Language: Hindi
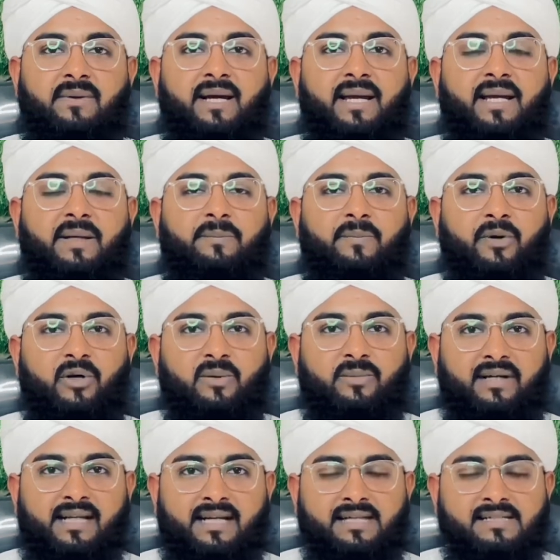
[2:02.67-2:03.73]
का एक बहुत
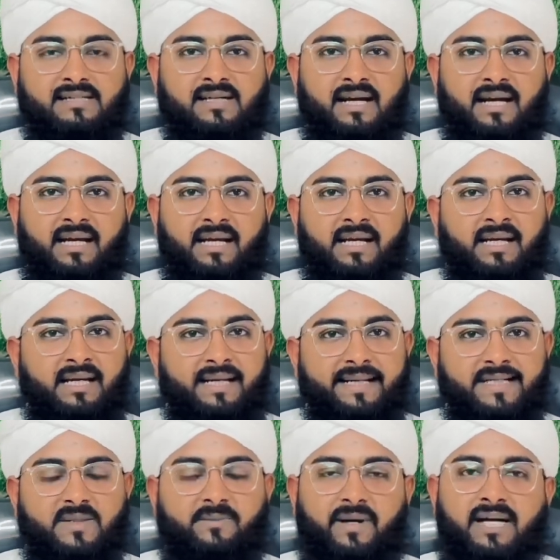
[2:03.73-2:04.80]
बड़ा हिस्सा है
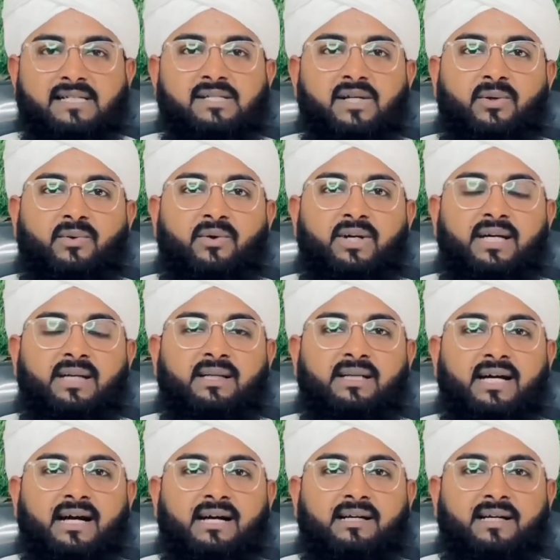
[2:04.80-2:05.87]
इस बात से कोई
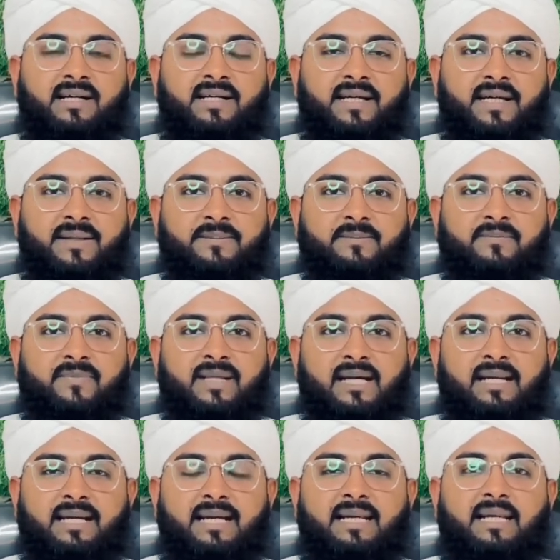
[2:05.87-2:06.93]
इनकार नहीं है
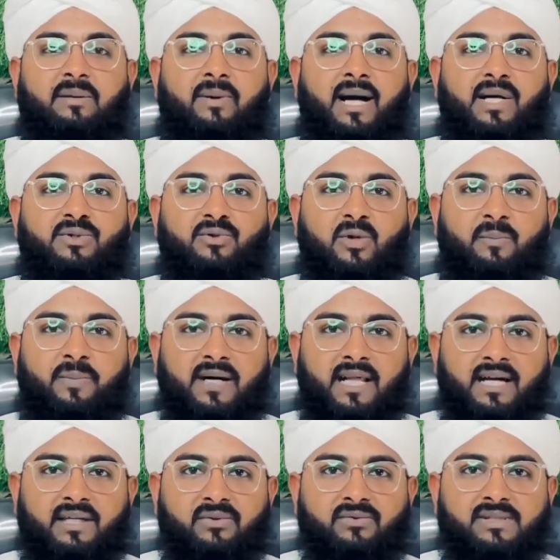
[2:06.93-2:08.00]
लेकिन नमाज को
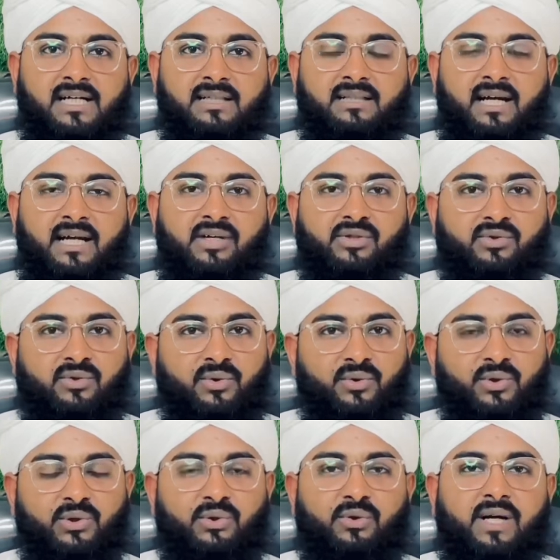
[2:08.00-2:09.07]
पढ़ा क्यों जाता है इसको
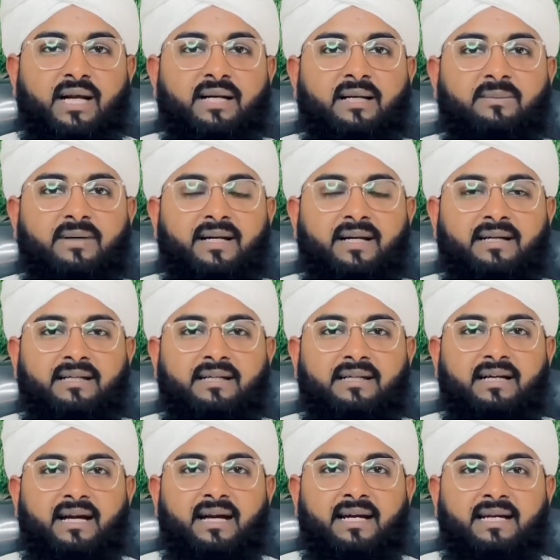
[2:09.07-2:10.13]
खुद कुरान ने बयान
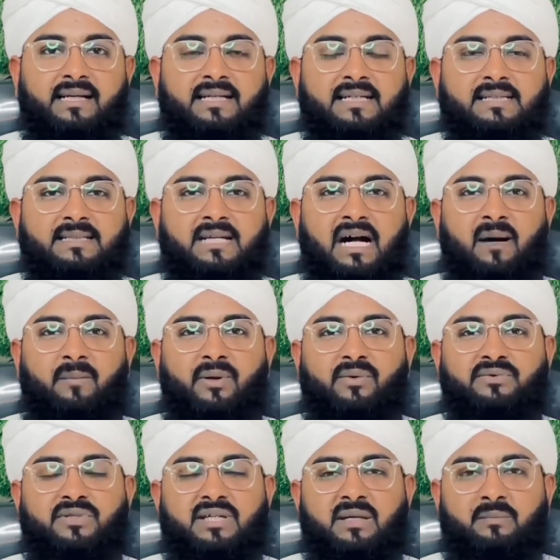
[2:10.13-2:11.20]
किया है जहाँ पर
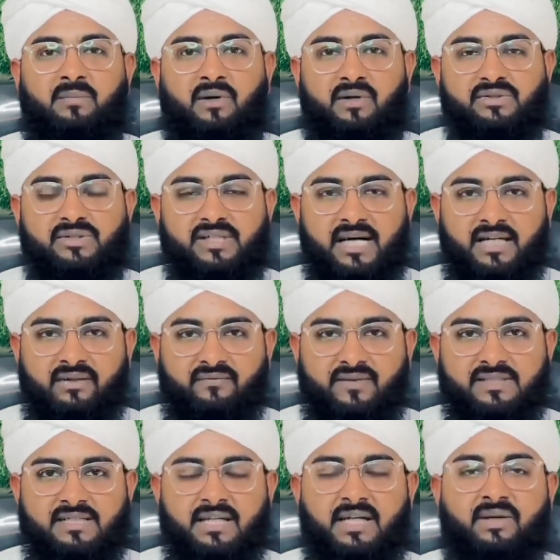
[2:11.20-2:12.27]
उसकी बहुत सारी
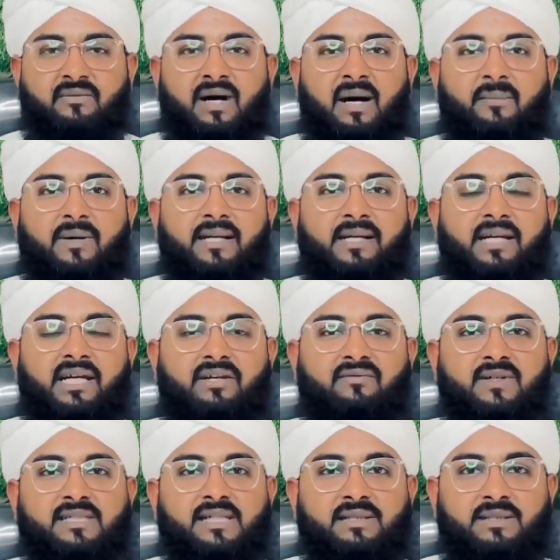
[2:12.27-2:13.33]
वजह हैं वहाँ पर एक
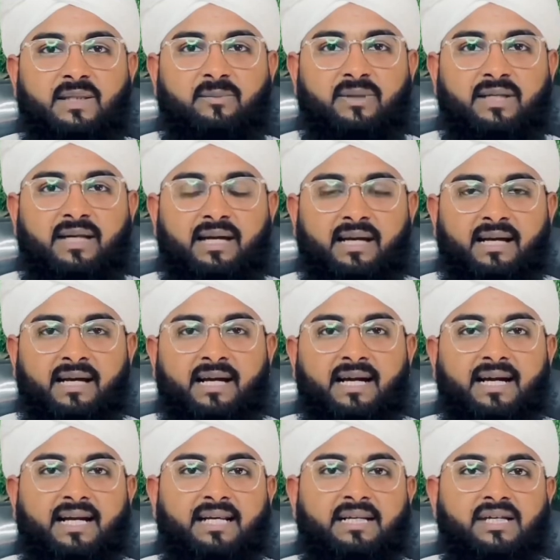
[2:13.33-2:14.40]
वजह यह भी है
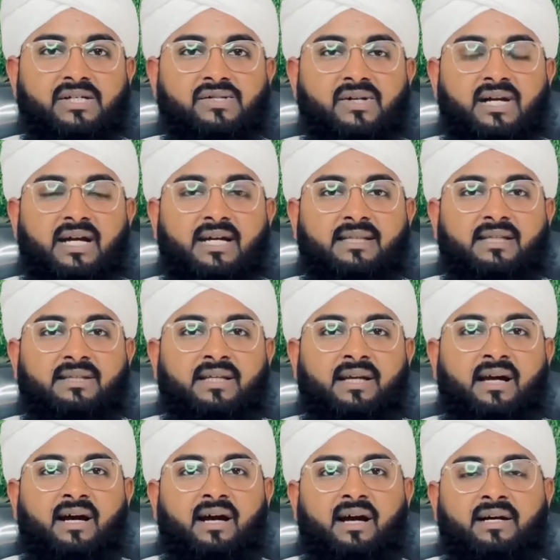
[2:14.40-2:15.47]
इन सलात
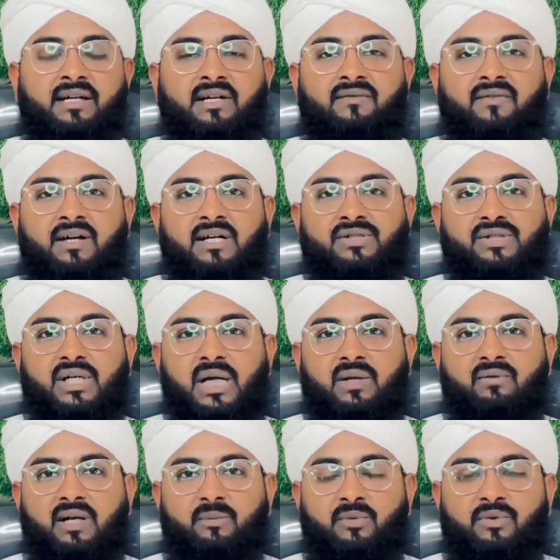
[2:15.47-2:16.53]
तनहा अनिलफ़ाशा
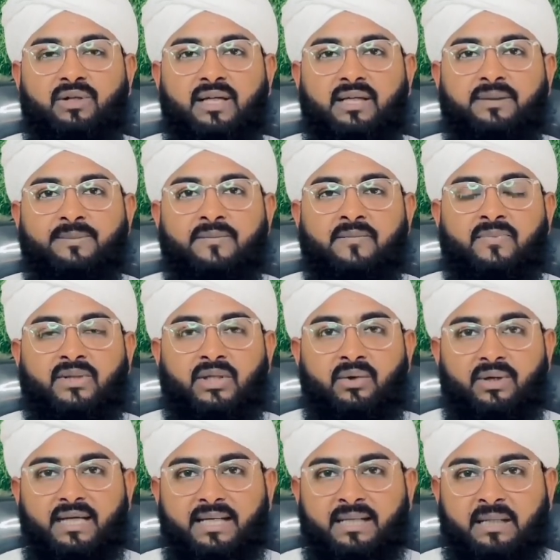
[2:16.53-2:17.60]
मुनकर
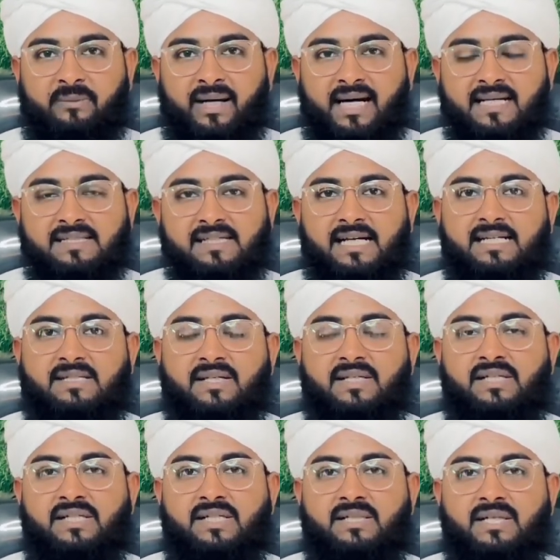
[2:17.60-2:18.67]
क्योंकि नमाज ऐसी
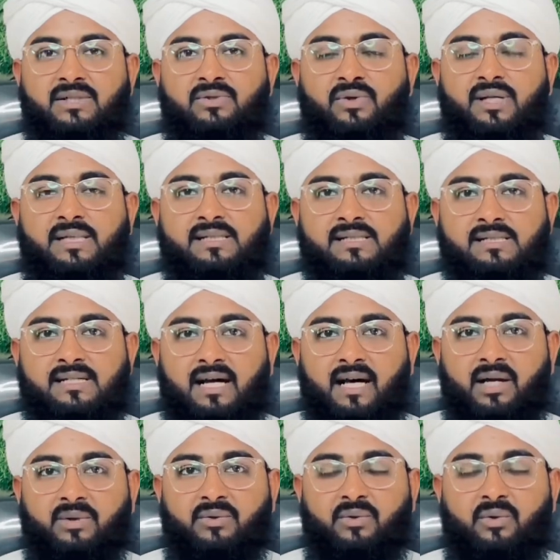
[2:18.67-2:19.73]
चीज़ है जो
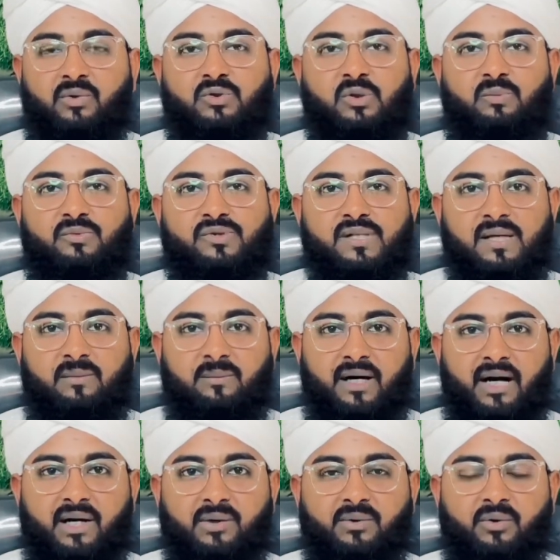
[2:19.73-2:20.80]
इंसान को जो
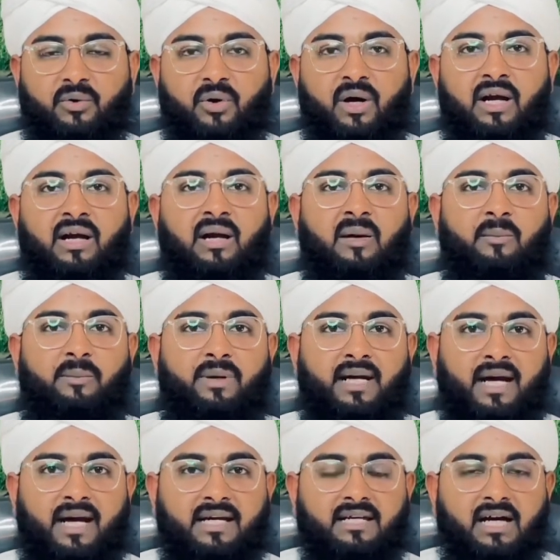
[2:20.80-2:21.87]
मुसलमान को
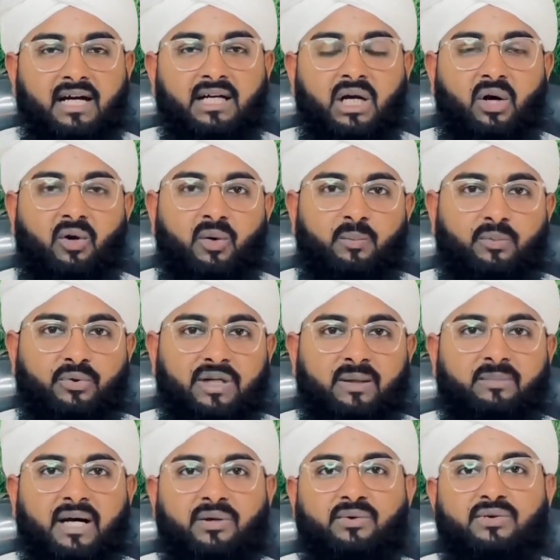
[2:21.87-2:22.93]
बेहयाई और बुरी
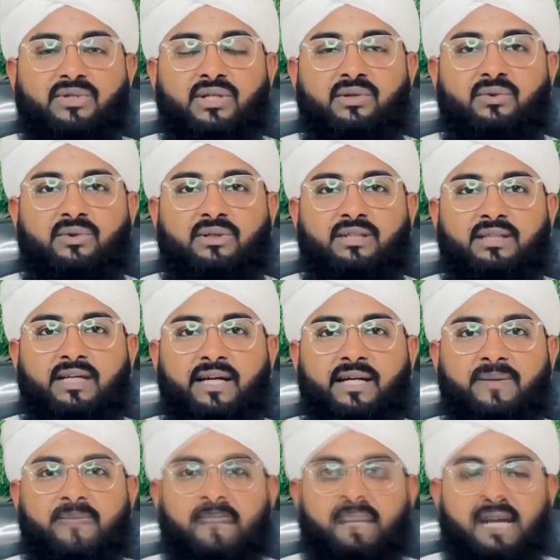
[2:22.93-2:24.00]
बातों से रोकती है
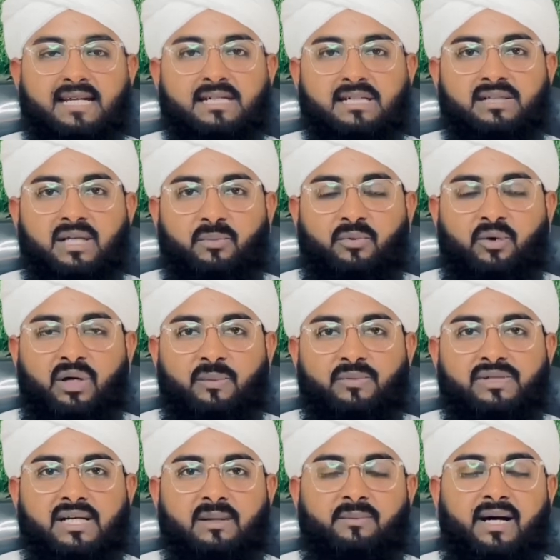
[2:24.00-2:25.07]
लिहाजा जब कोई
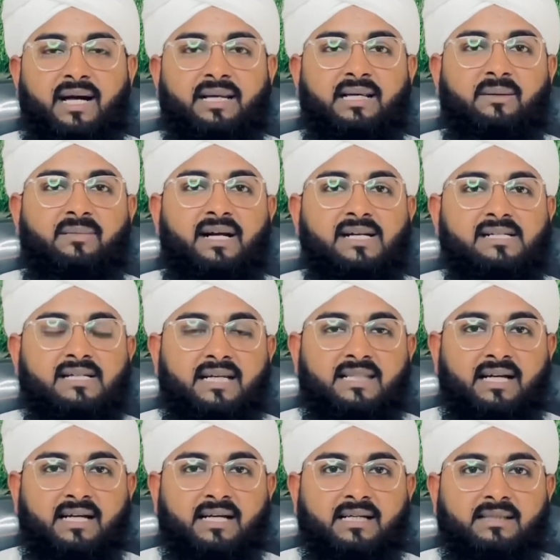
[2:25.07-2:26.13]
मुसलमान नमाज
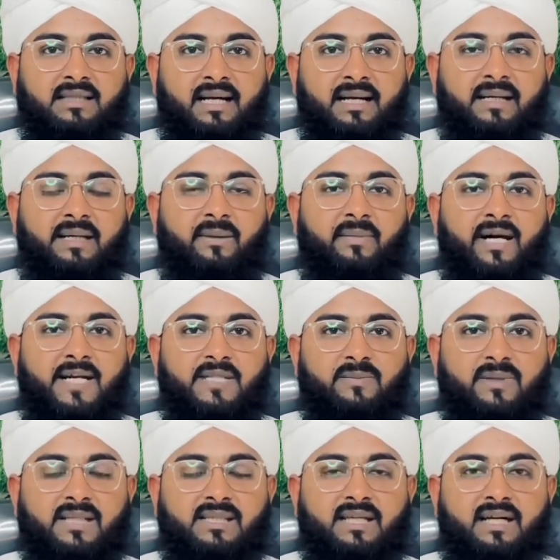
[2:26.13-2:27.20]
अदा करता है नमाज
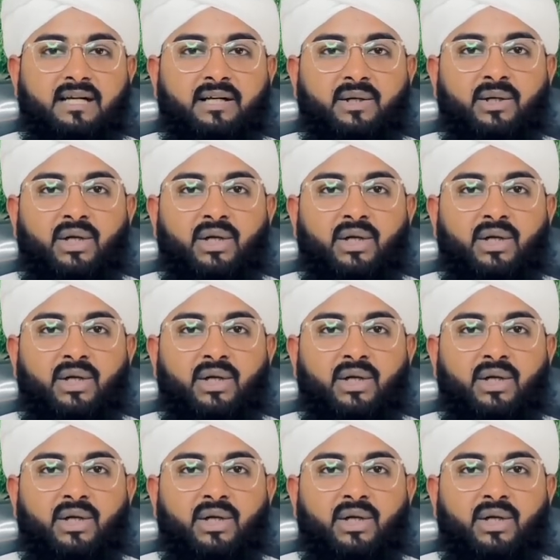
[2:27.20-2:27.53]
पढ़ता है